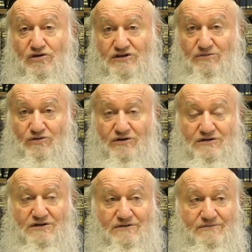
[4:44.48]
Тоже
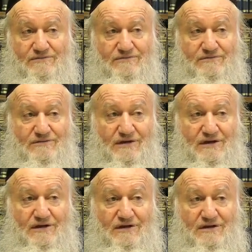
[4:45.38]
можно.
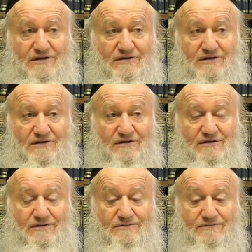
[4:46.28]

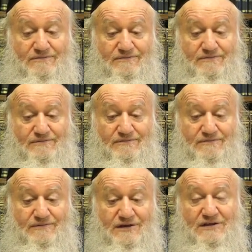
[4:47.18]
Эм,
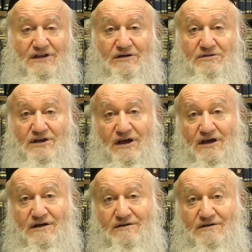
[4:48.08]
иногда
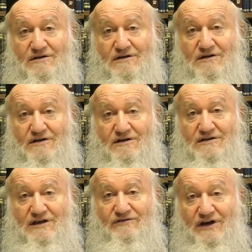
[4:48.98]
меня
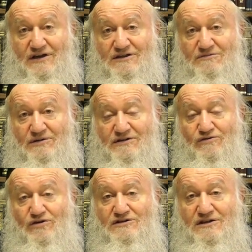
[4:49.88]
товарищ
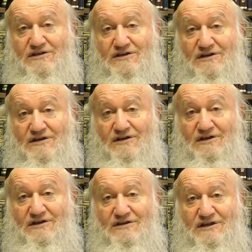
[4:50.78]
подвозят,
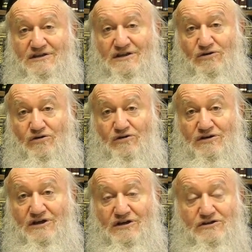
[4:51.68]
если на
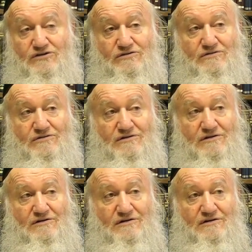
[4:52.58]
урок езжу –
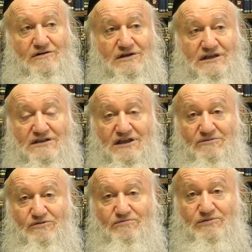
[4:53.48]
я с
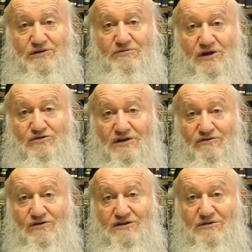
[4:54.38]
ними имею
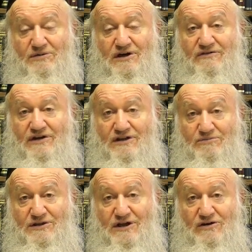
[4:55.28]
удовольствие
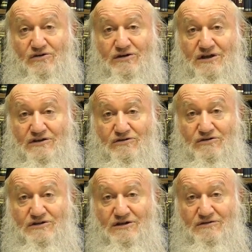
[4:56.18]
поговорить по дороге, и
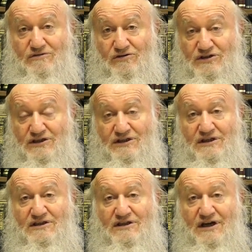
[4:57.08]
тоже, тоже
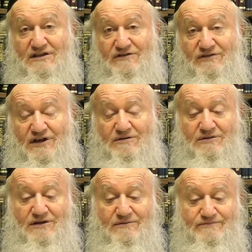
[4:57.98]
это не трата
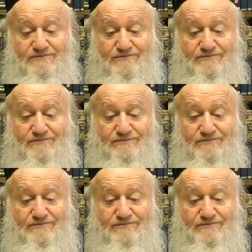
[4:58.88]
времени.